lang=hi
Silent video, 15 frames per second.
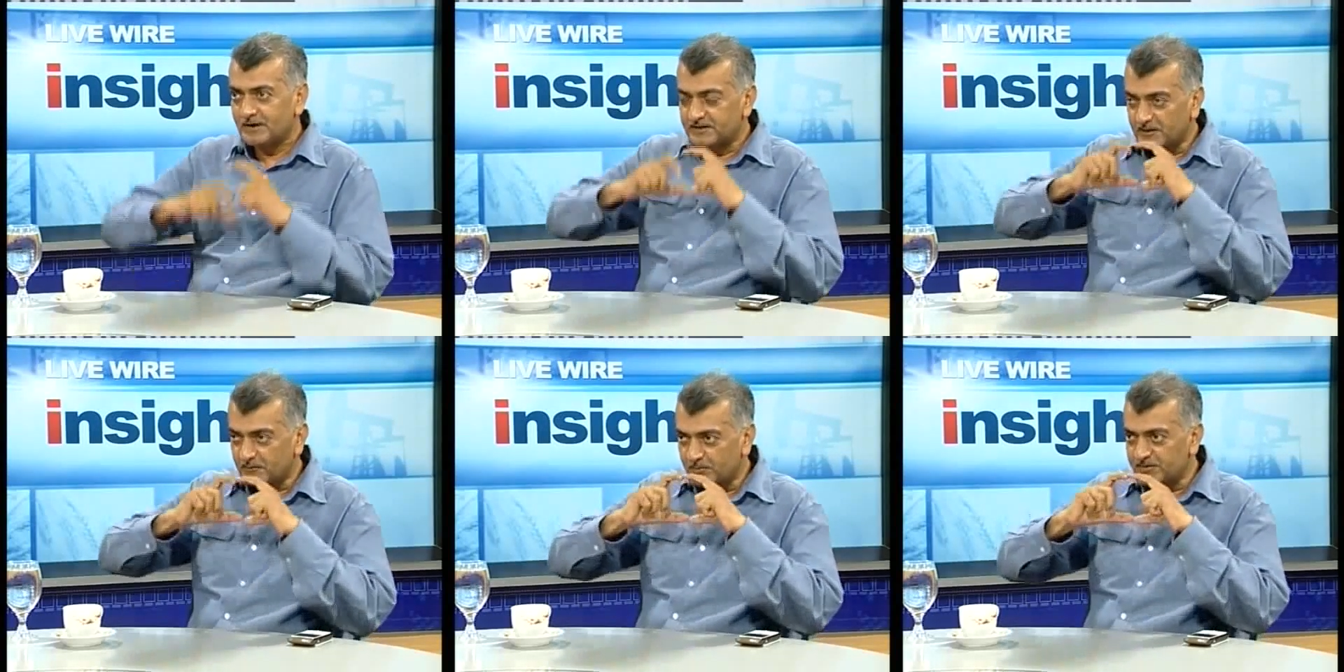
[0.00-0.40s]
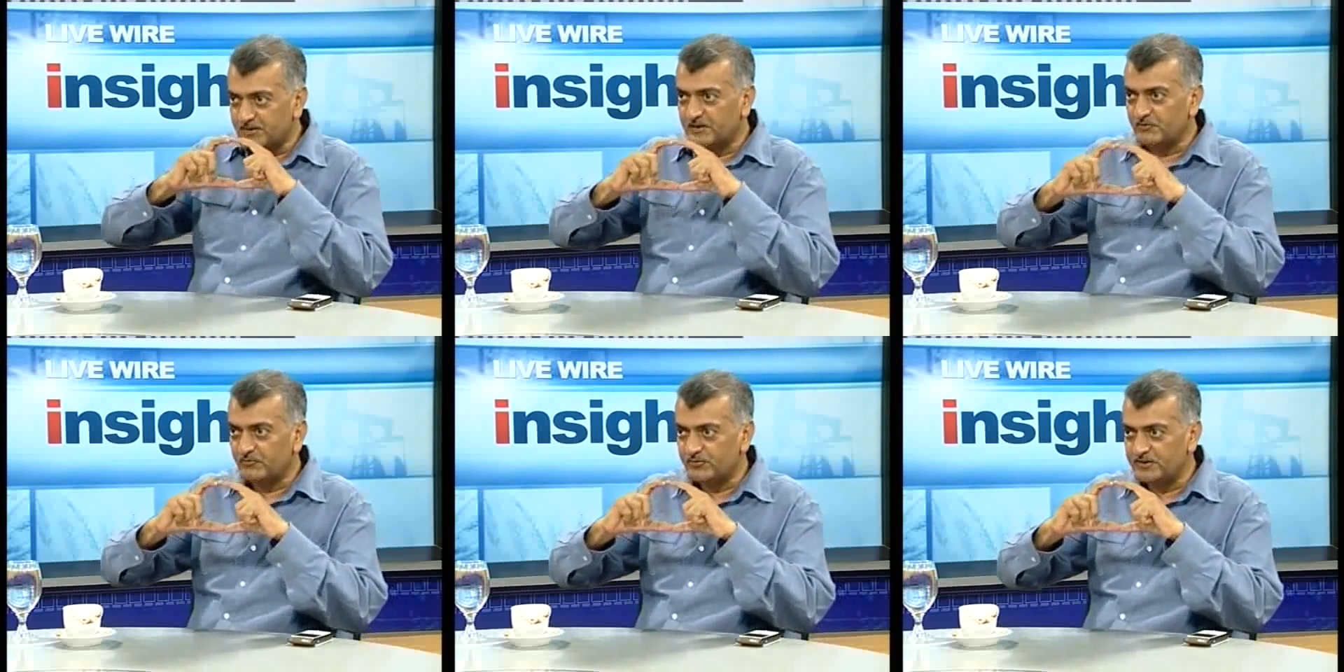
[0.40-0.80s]
टेम्परेचर
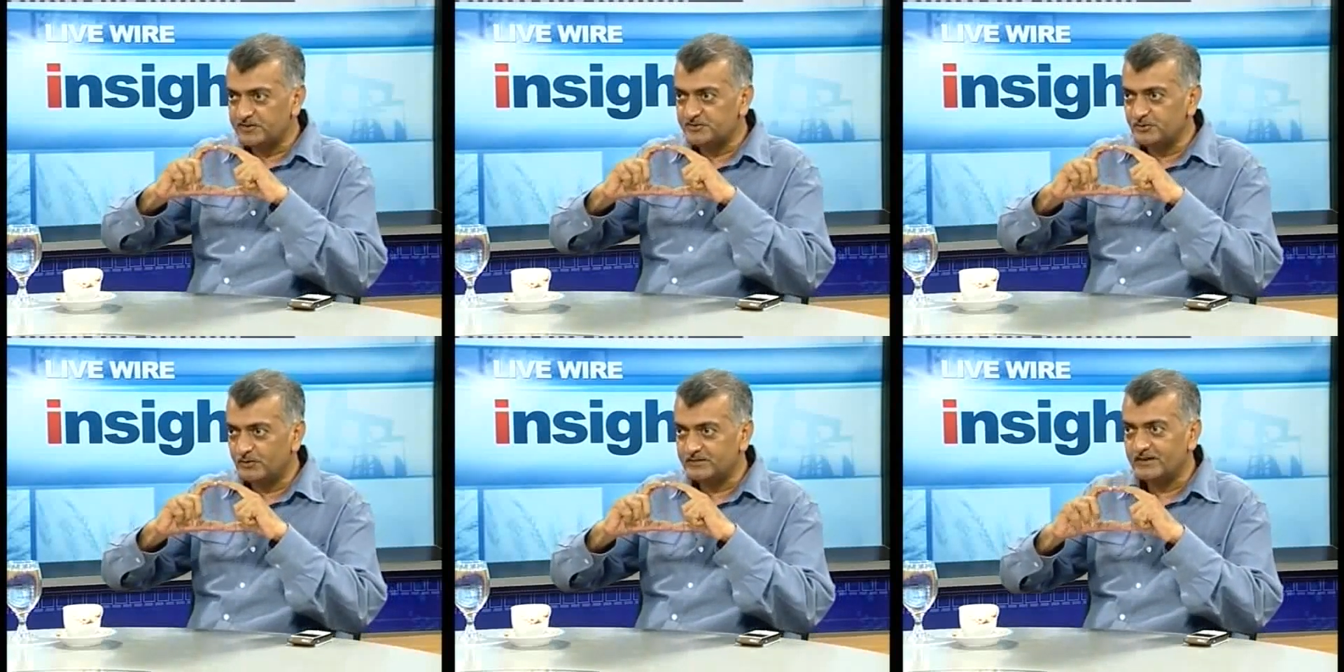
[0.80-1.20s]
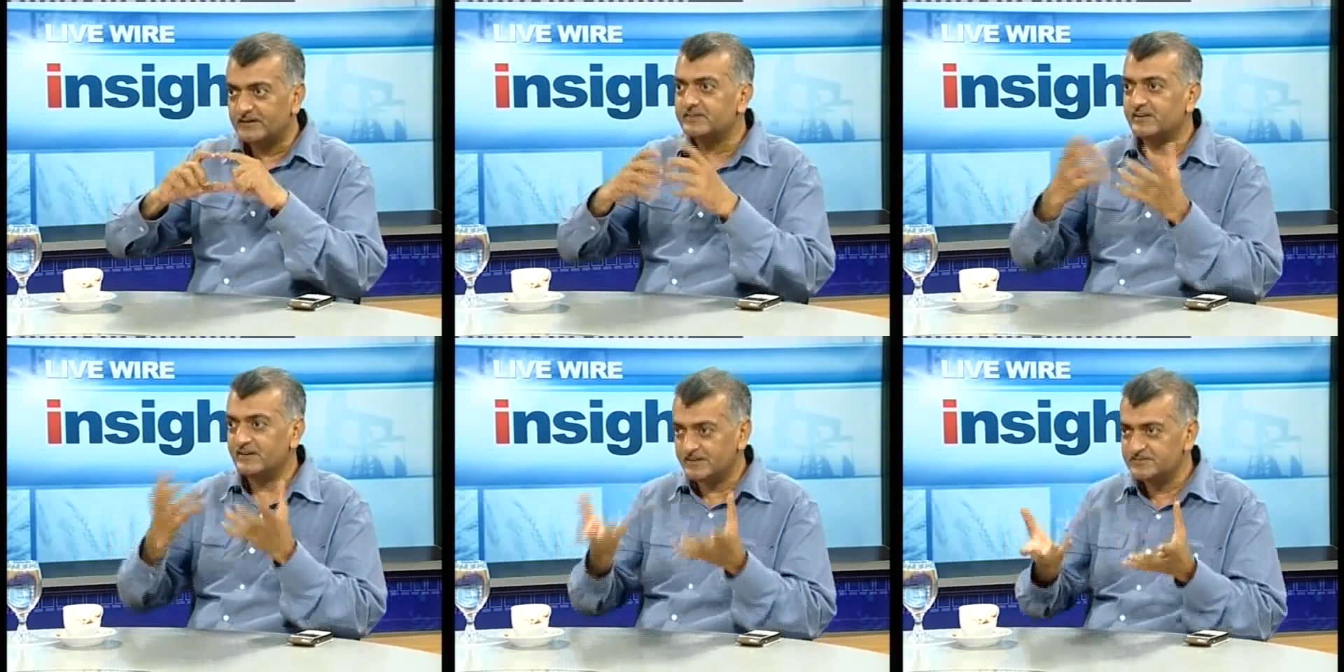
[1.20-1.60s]
डिफरेंस जो है दैट
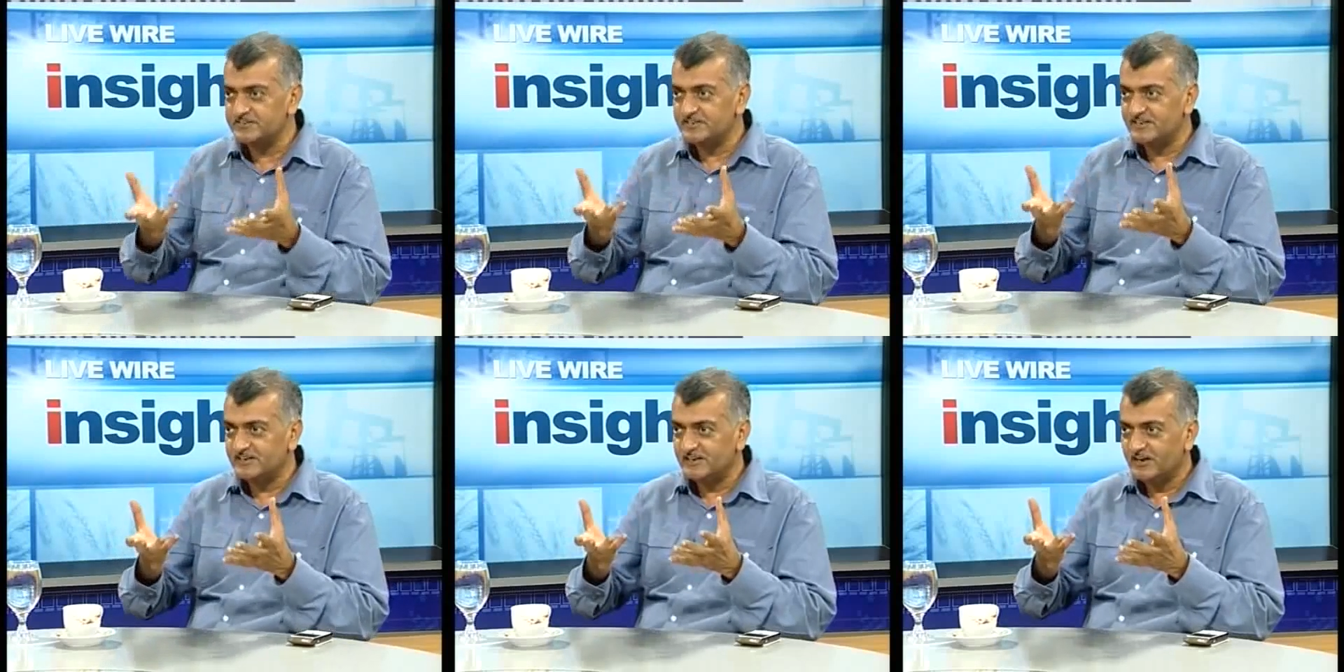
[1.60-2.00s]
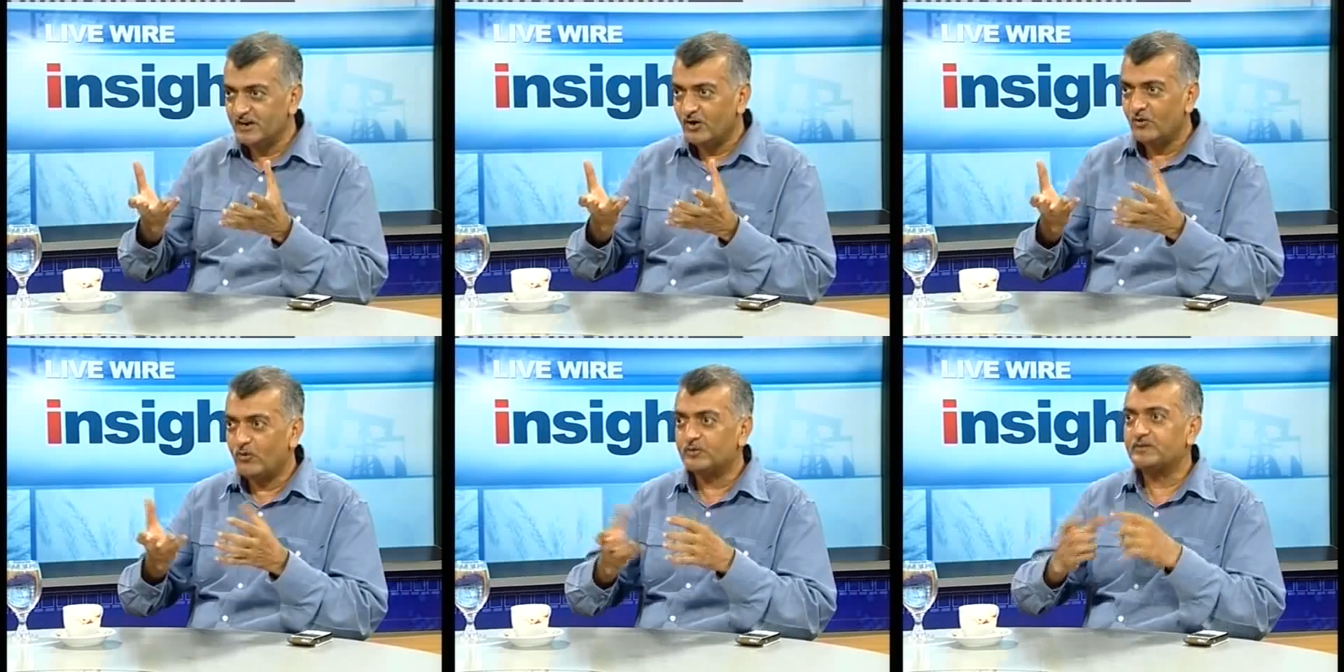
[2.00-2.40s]
इज़ एलर्जी
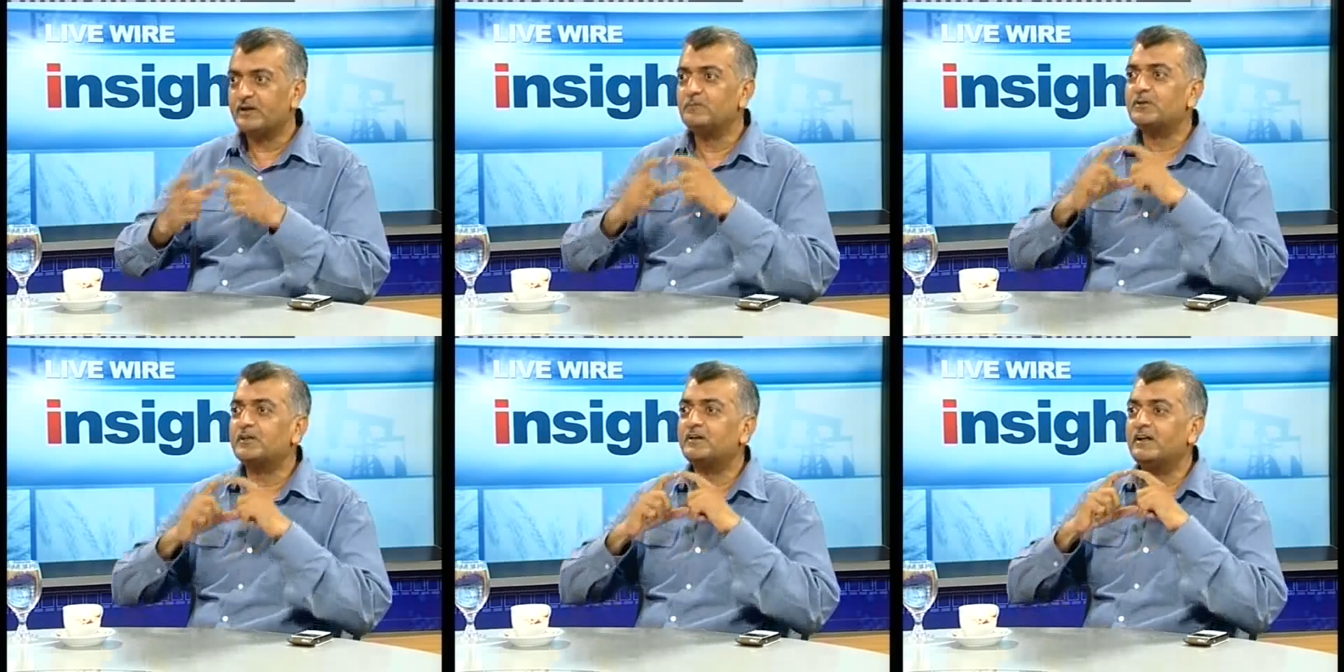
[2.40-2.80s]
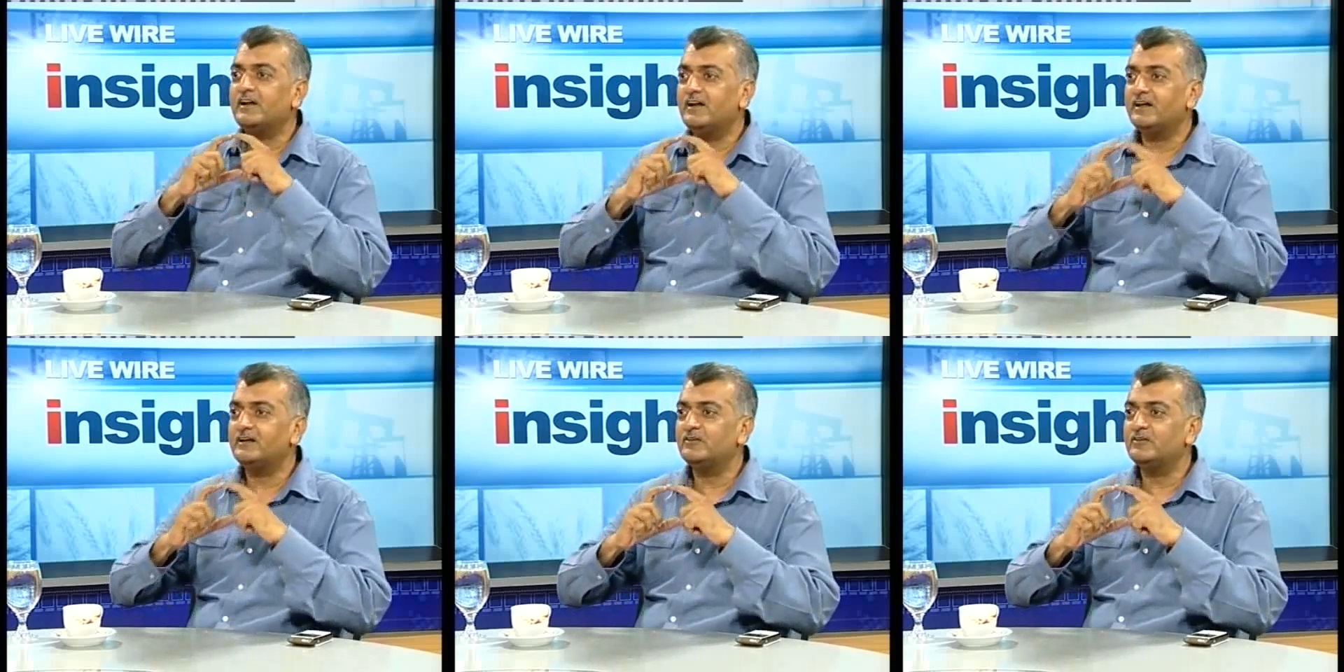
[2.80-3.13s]
और टेम्परेचर अच्छा।